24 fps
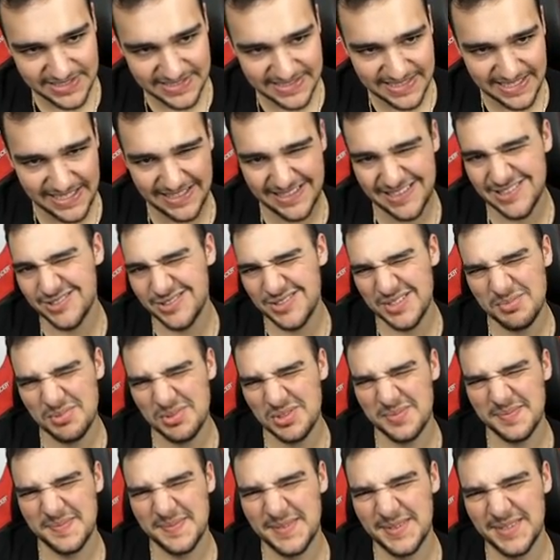Stained, não é
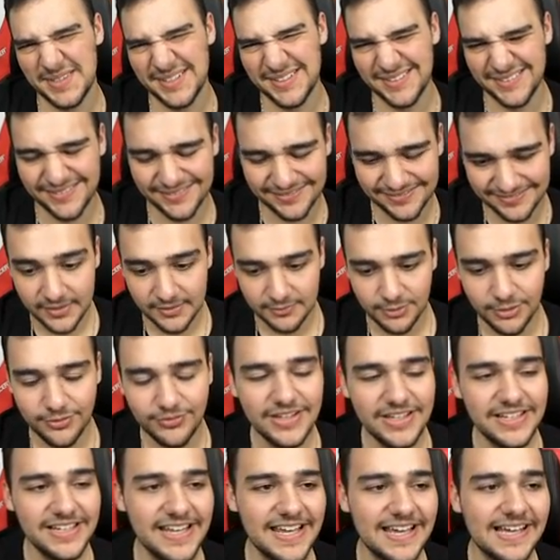muito boa não. Vou
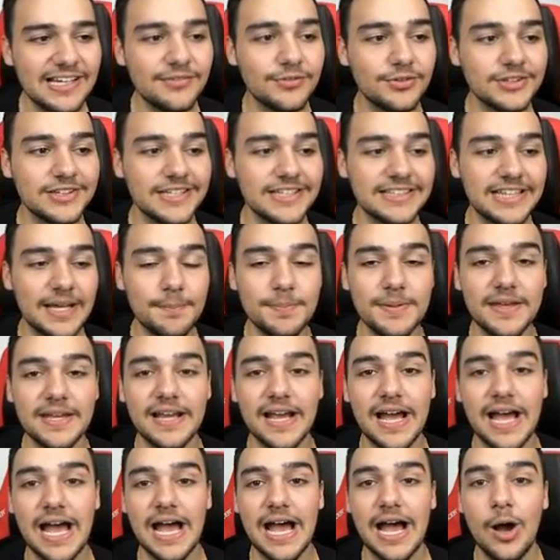vender ela e vou tentar
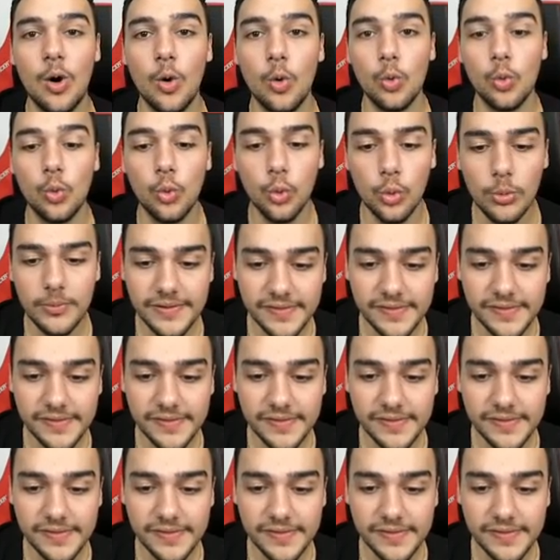pegar alguma